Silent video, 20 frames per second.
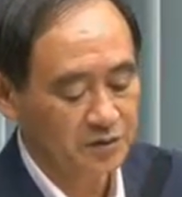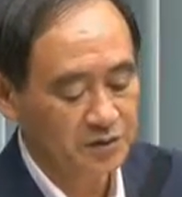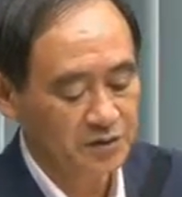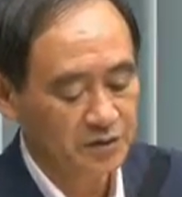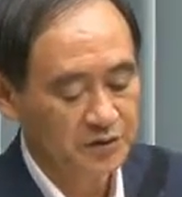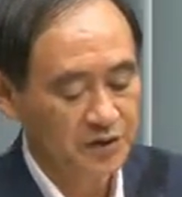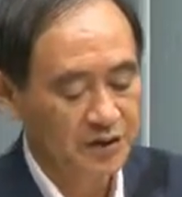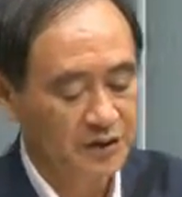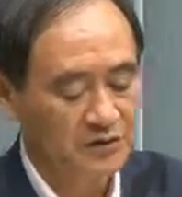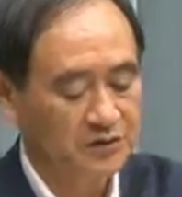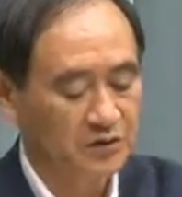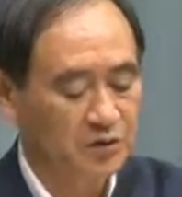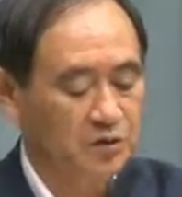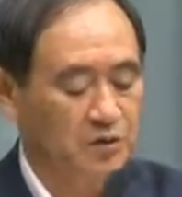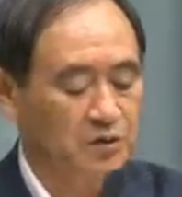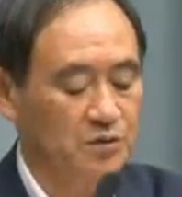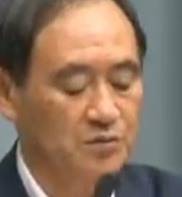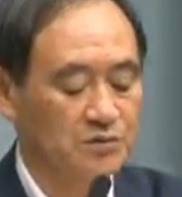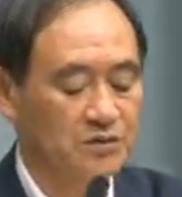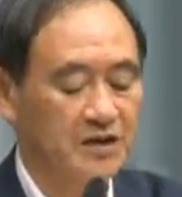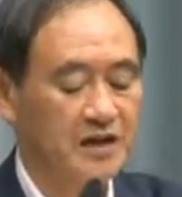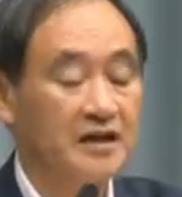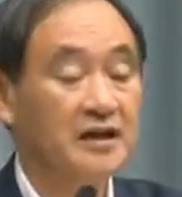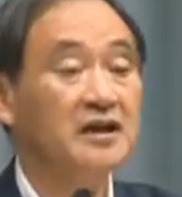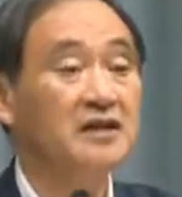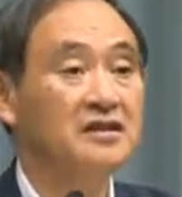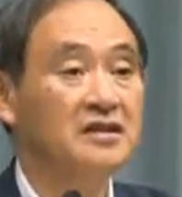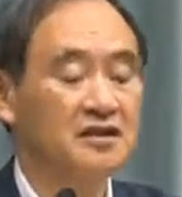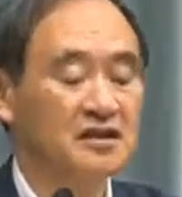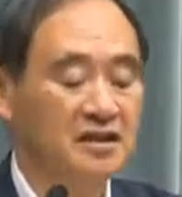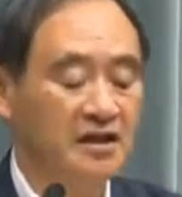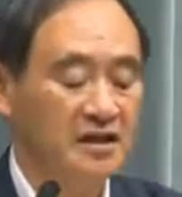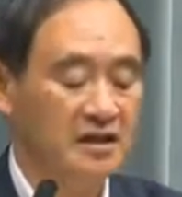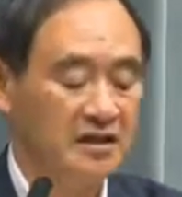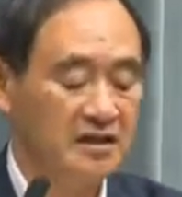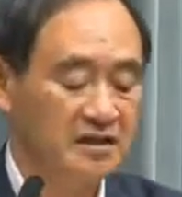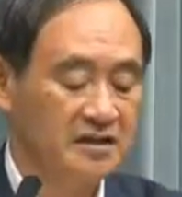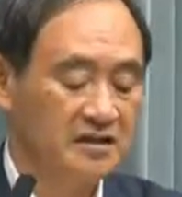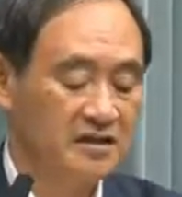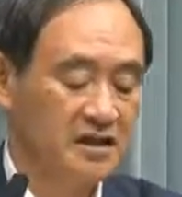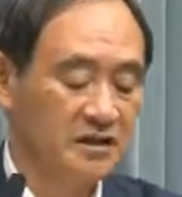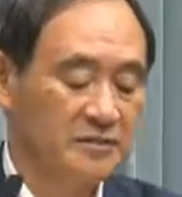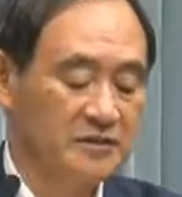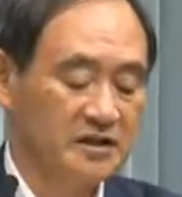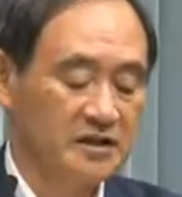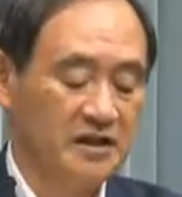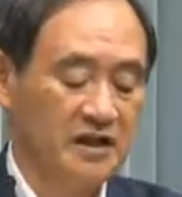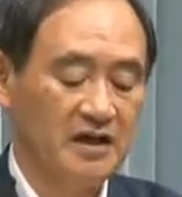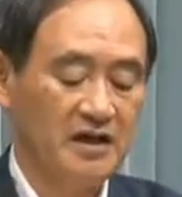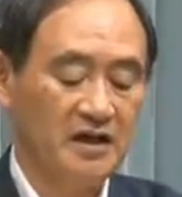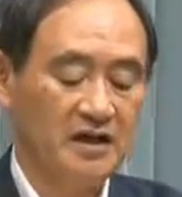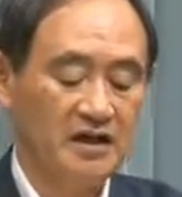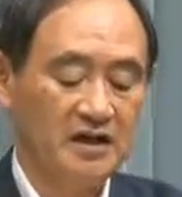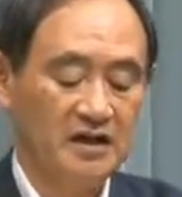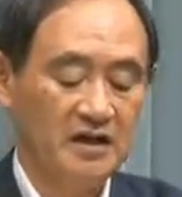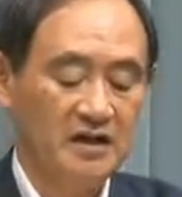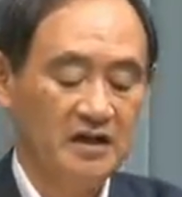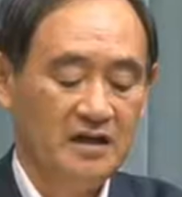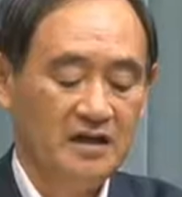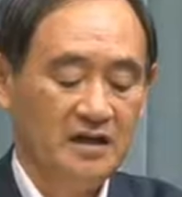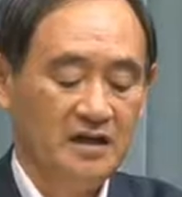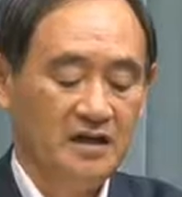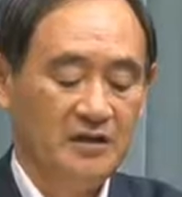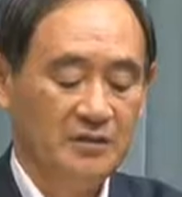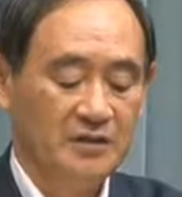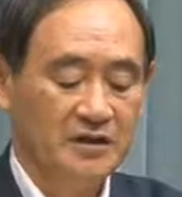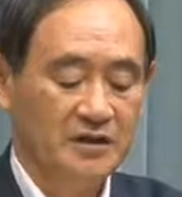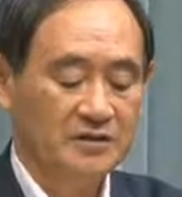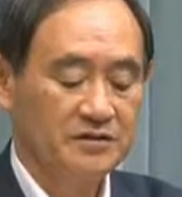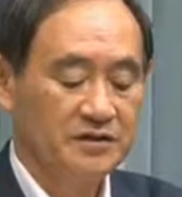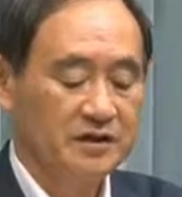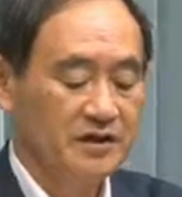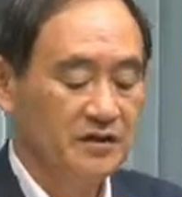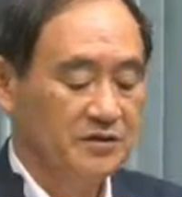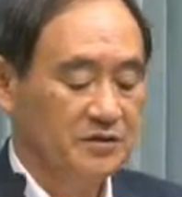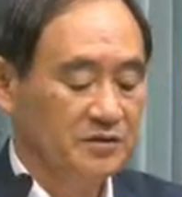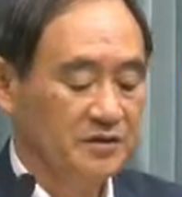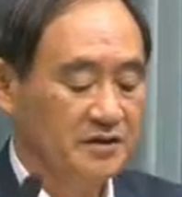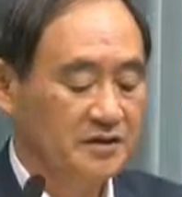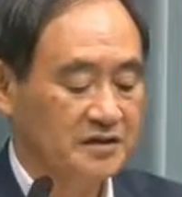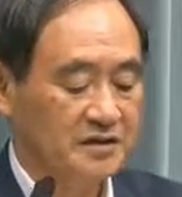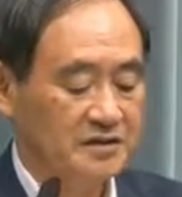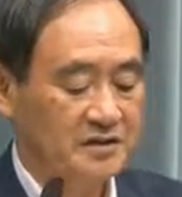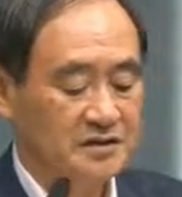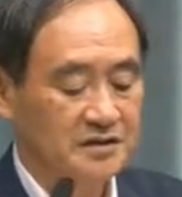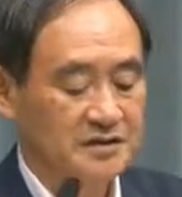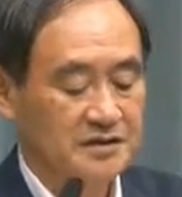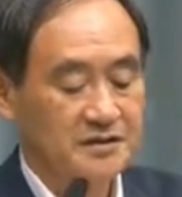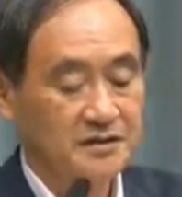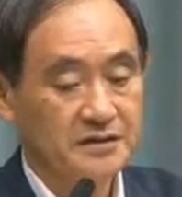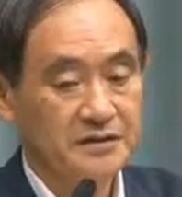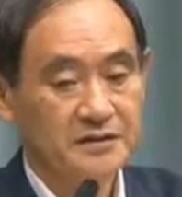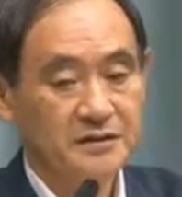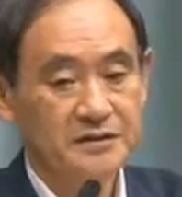討条約の交付政令人事が決定されました。私は以上です。